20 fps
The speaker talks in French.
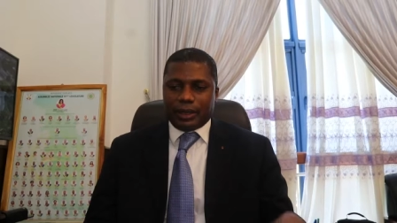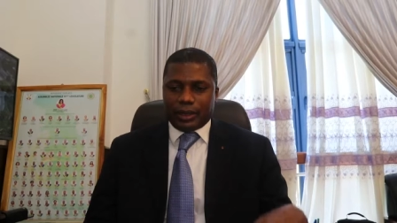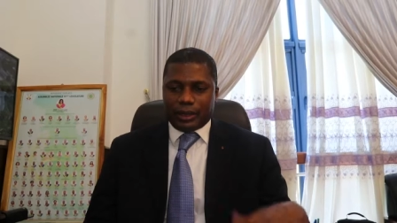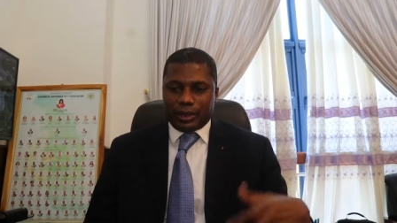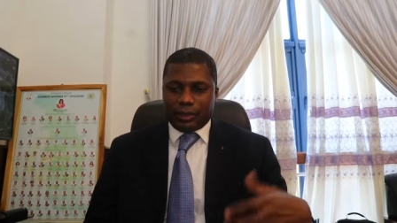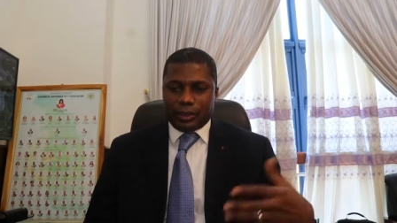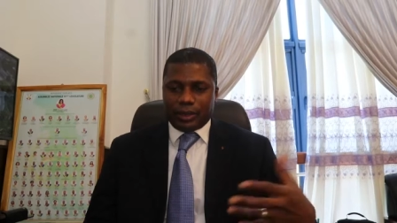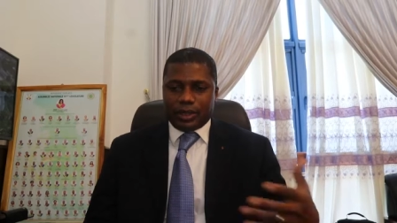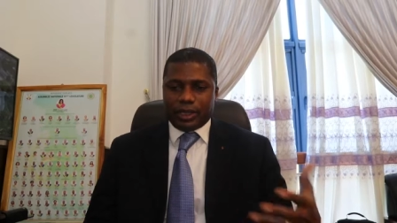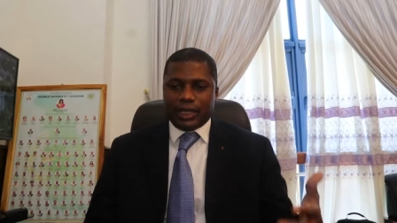
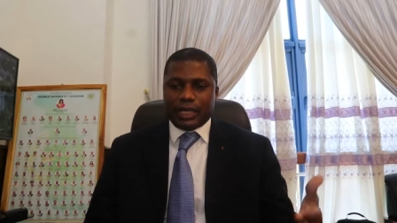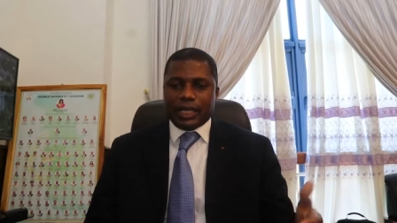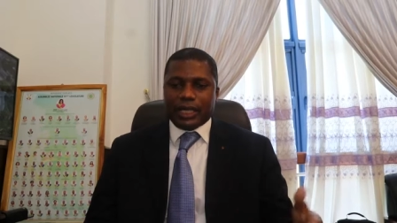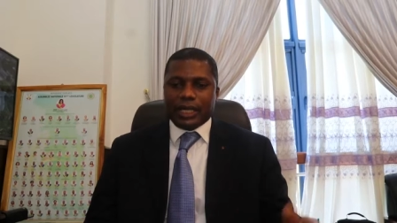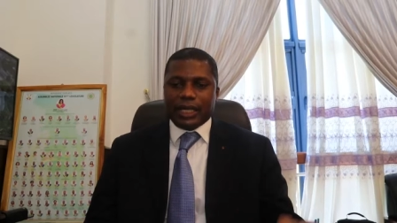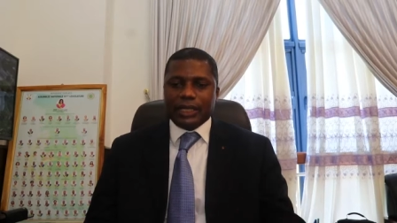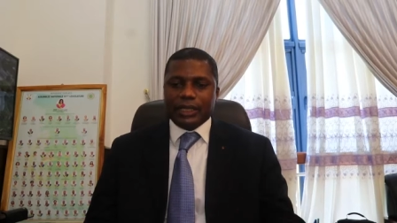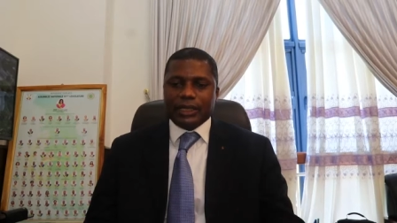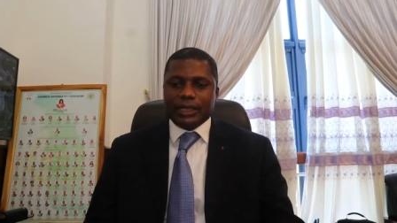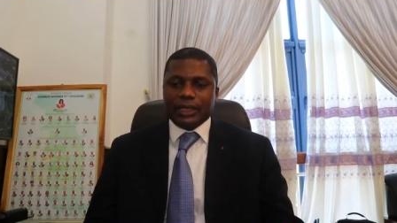rehausser la
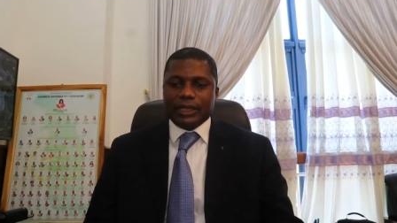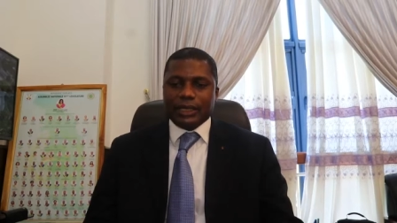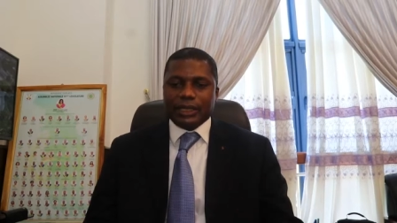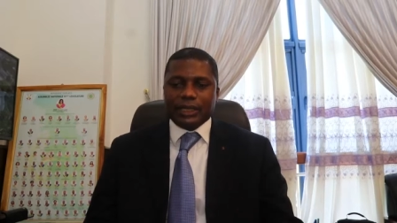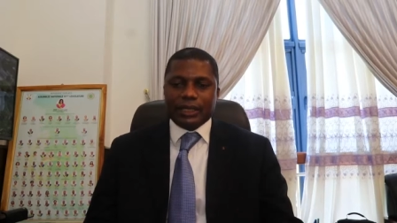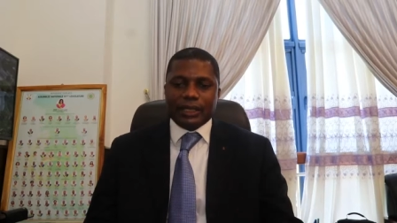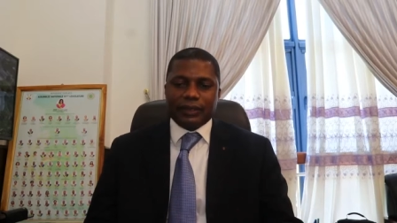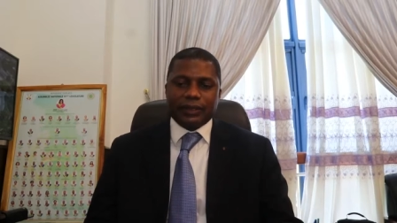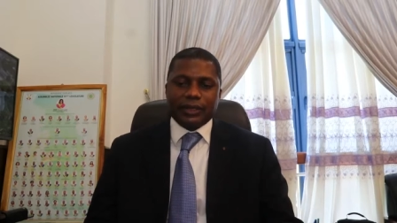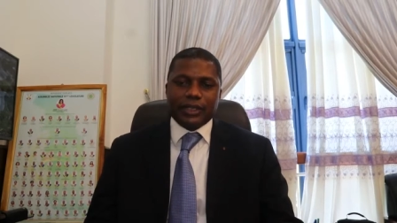qualité des
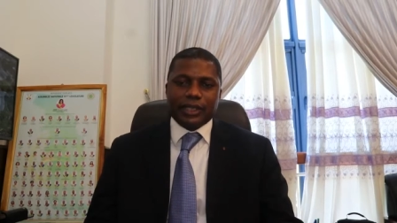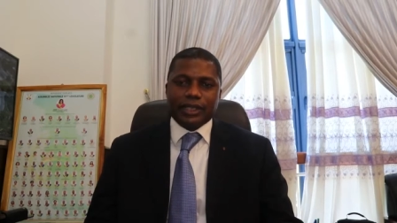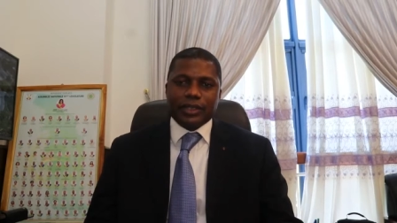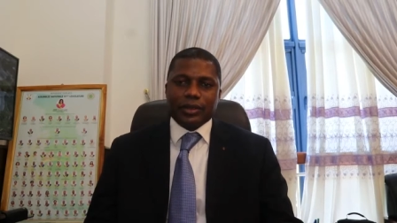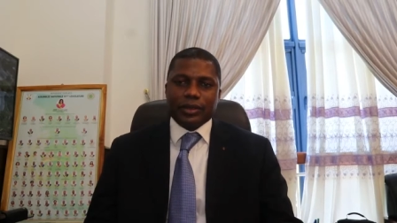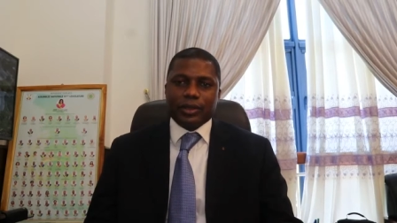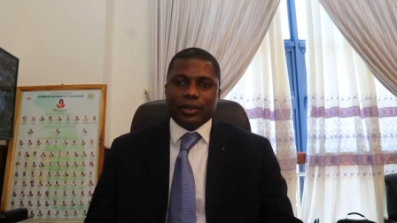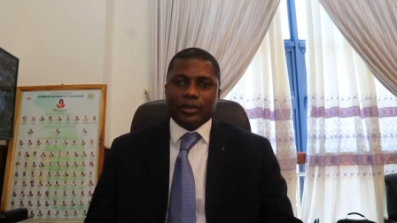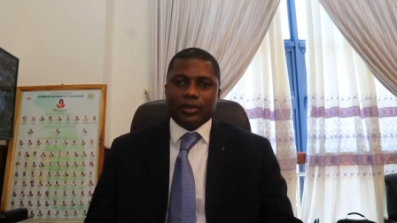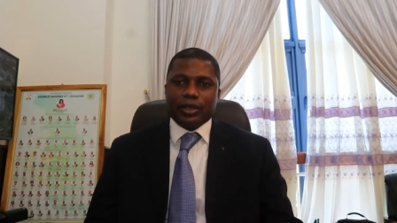services qui
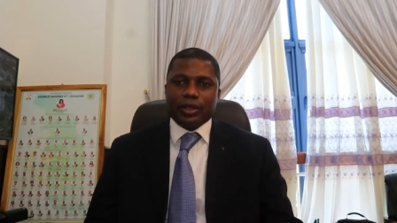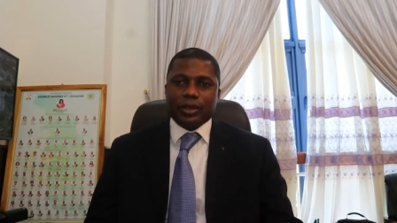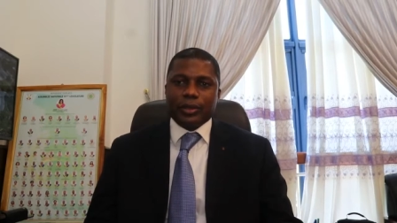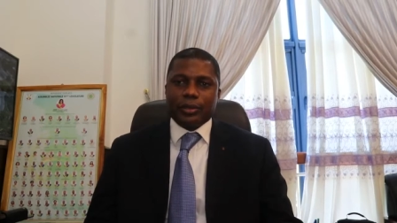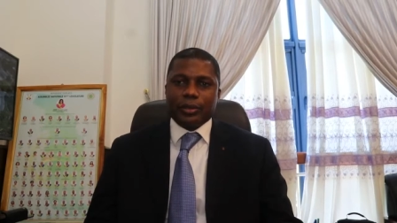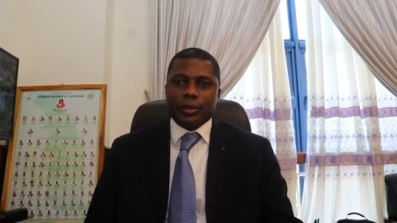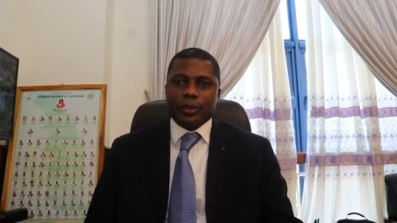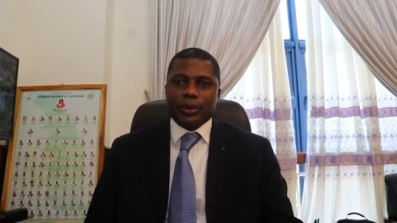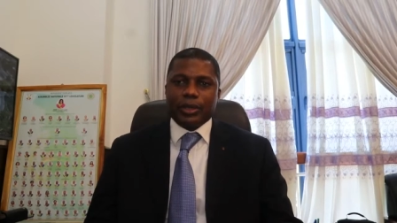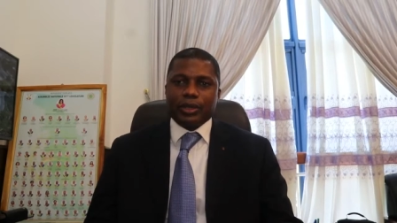sont offerts aux
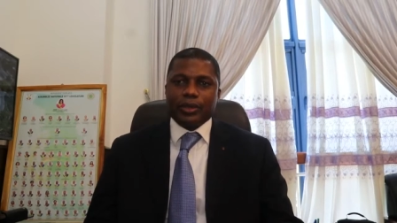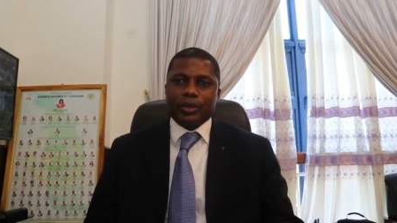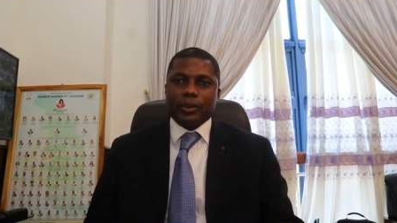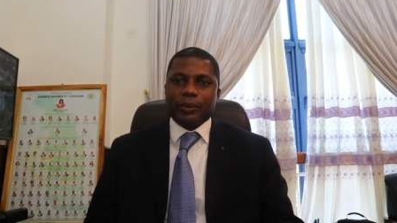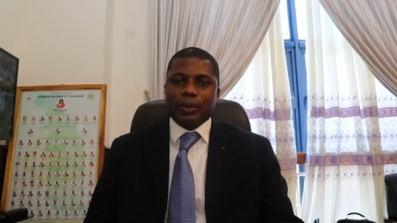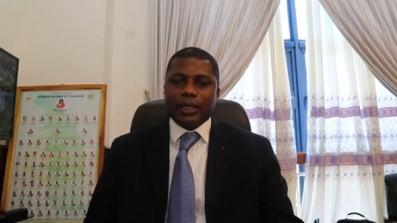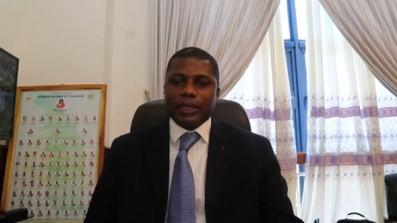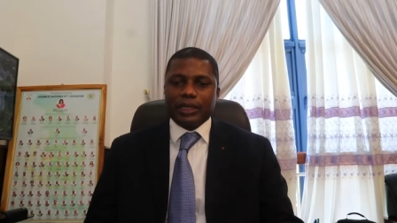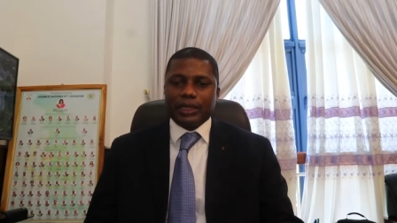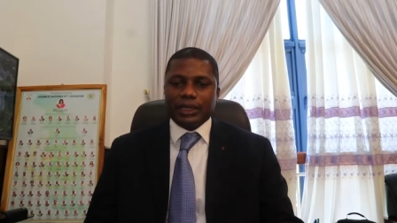populations
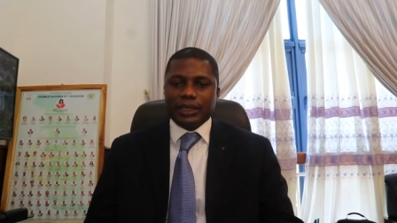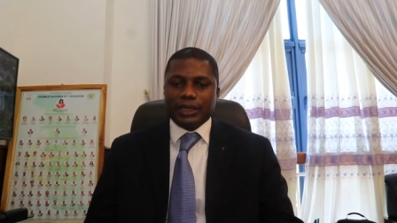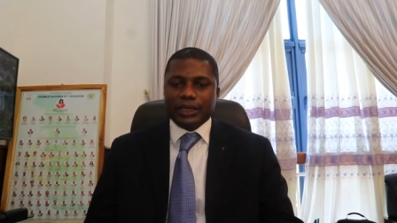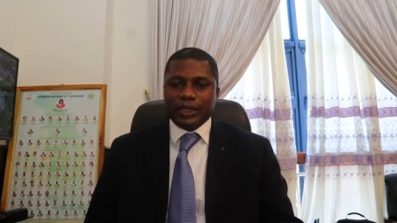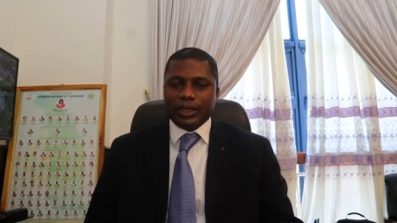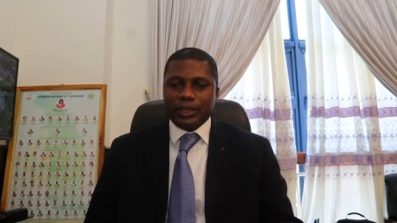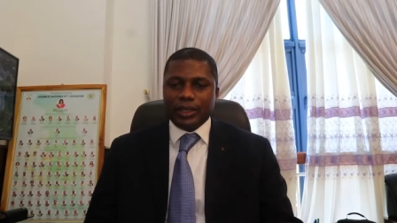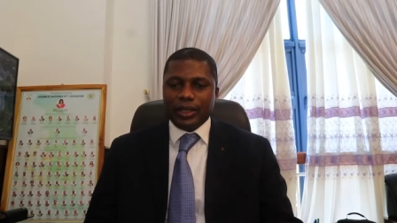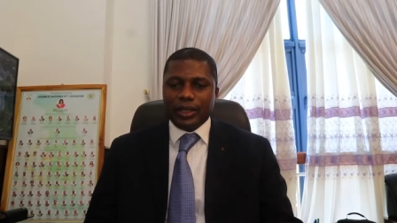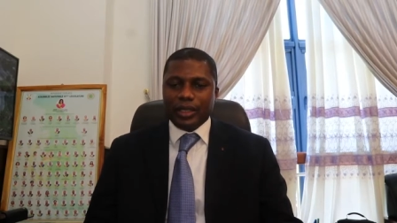par les
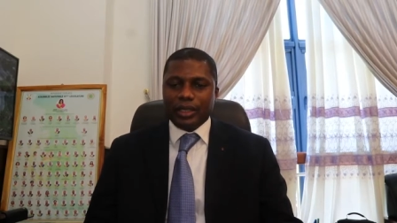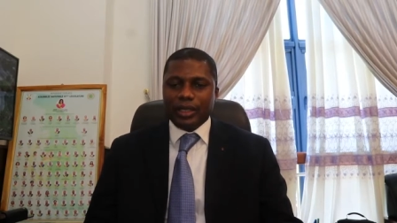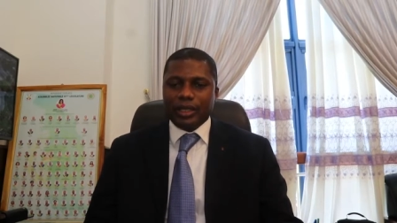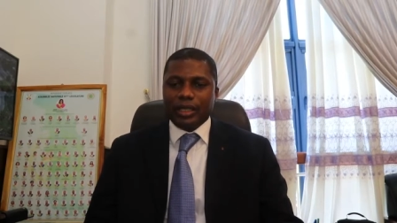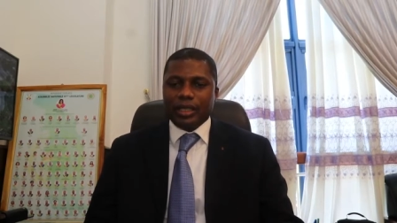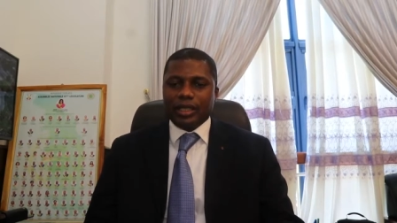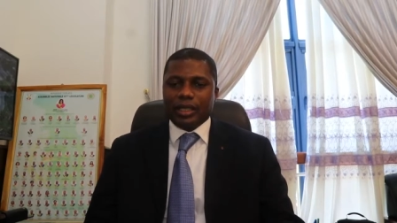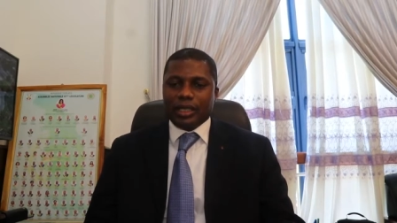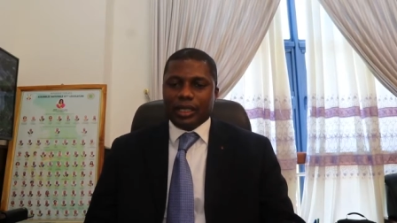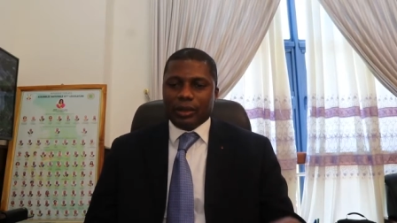ingénieurs.
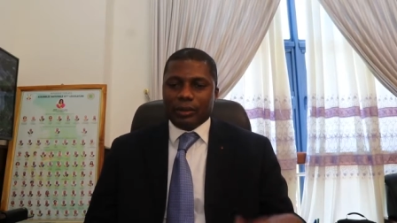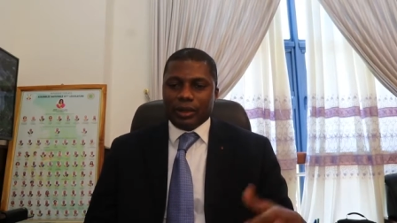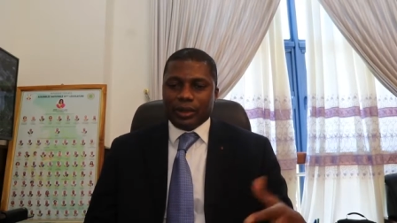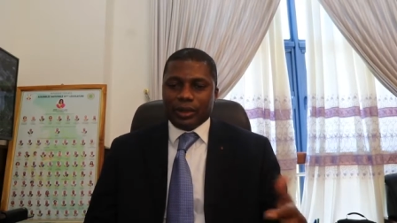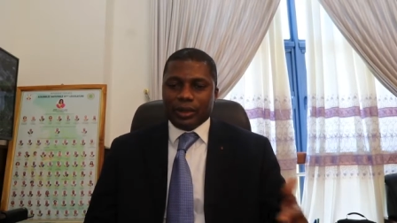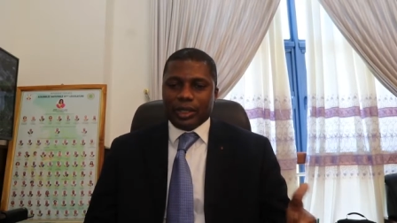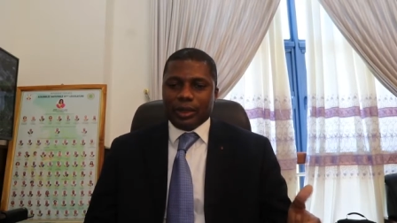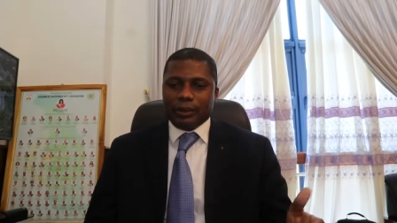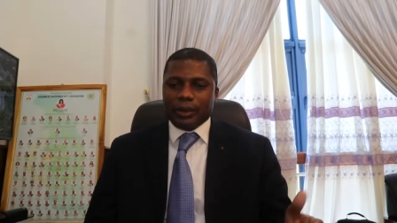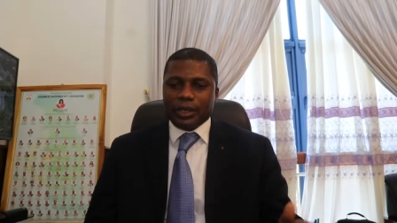La loi
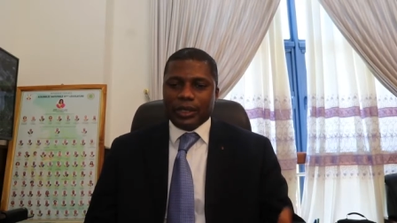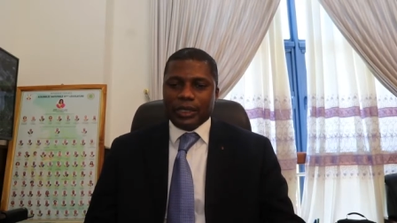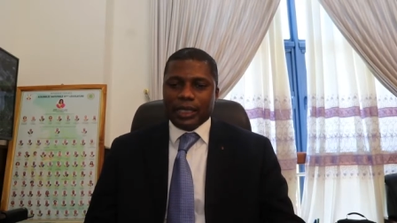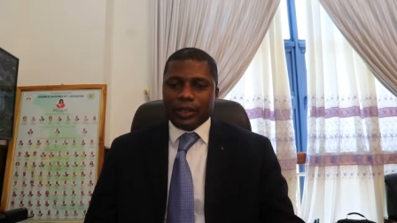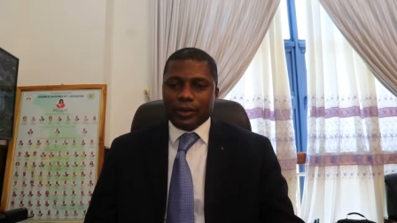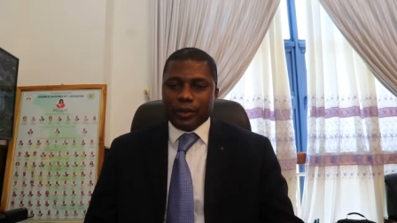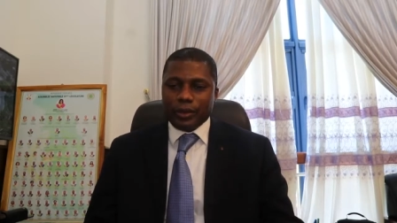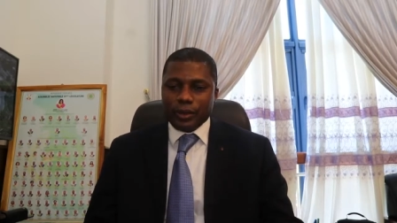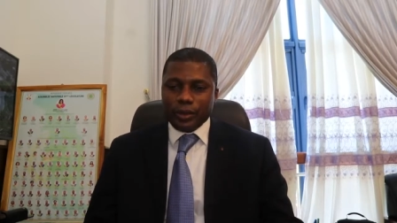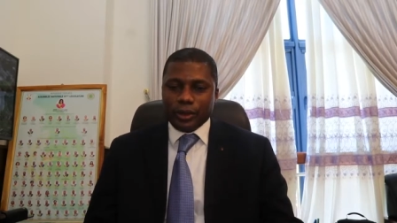sur la
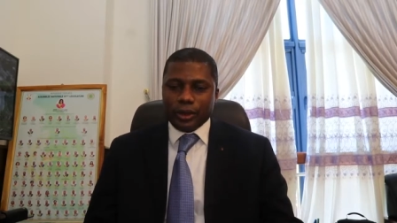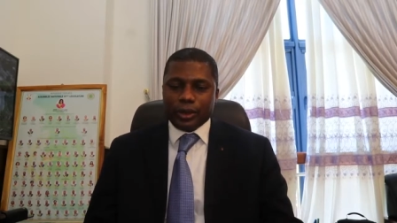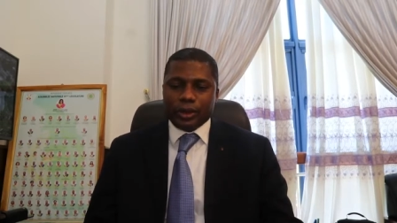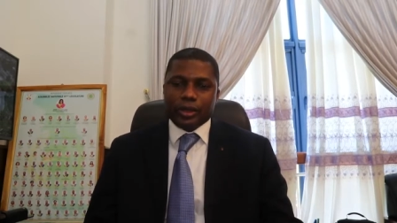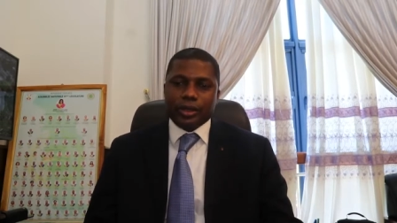médiature